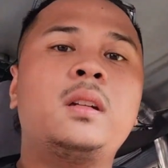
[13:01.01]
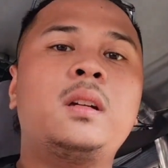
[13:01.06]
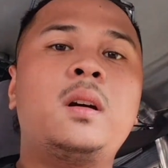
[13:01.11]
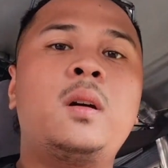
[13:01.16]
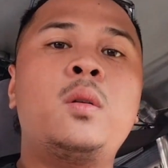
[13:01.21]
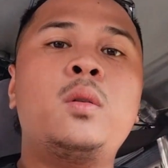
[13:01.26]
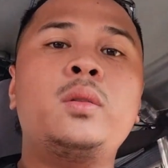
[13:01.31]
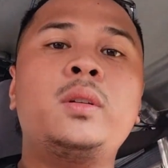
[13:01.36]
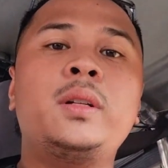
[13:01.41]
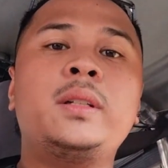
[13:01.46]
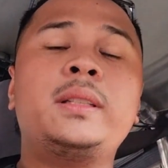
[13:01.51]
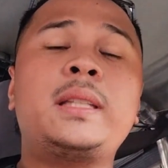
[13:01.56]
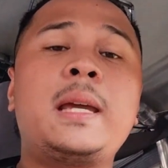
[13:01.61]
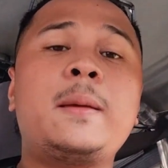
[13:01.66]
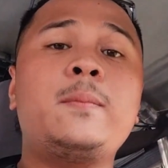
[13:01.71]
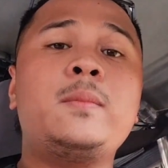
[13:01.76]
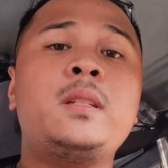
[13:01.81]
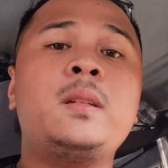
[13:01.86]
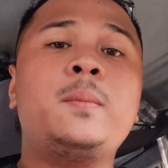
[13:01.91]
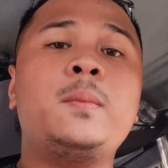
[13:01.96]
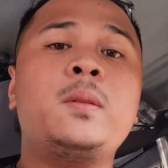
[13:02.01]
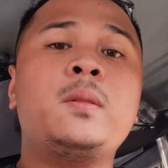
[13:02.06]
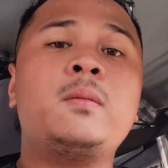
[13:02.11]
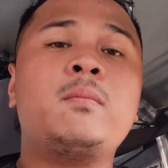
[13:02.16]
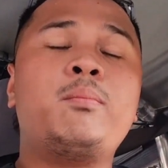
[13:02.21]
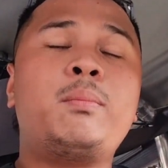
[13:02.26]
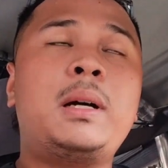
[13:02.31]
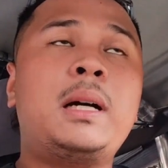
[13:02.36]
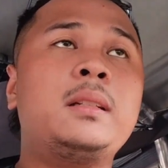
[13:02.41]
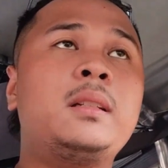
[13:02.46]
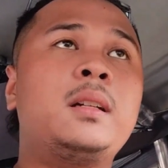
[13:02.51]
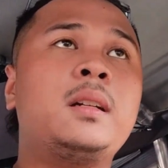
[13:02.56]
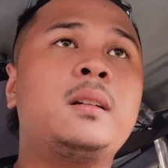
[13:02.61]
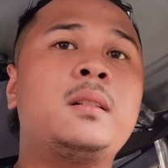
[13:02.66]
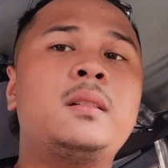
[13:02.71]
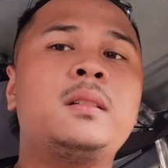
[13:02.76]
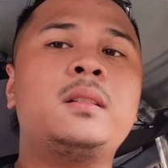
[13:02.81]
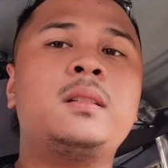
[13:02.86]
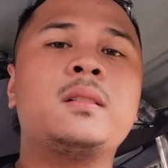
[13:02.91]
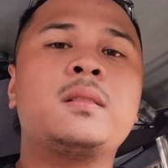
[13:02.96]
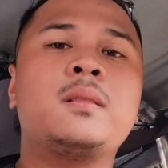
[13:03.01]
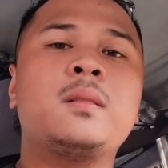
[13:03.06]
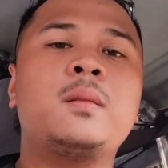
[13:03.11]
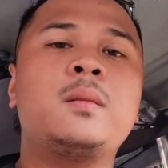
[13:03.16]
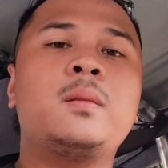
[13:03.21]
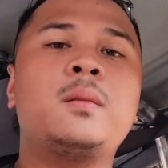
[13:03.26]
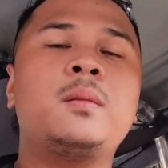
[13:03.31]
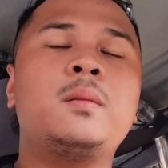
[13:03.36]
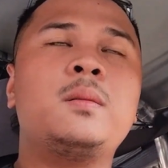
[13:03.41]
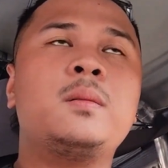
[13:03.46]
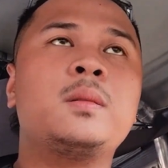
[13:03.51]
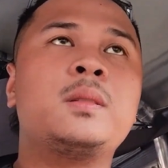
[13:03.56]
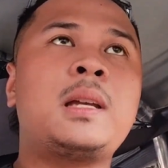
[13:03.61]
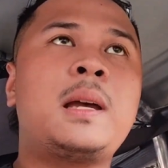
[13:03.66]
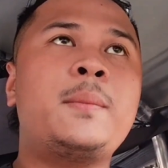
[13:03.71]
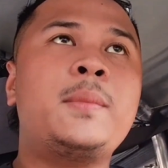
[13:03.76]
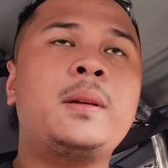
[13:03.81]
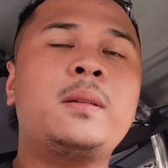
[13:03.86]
owner type jeep nung father ko no. So sabi